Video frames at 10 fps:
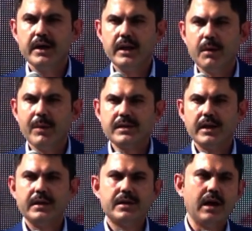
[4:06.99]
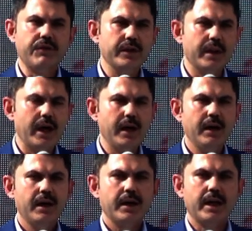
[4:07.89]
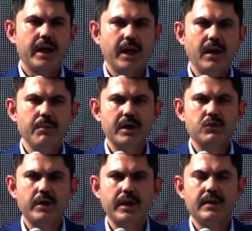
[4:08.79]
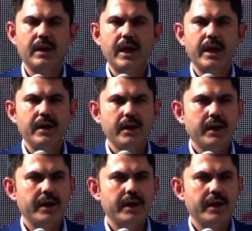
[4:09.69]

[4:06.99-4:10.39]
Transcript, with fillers: yine masa etrafında karar almak suretiyle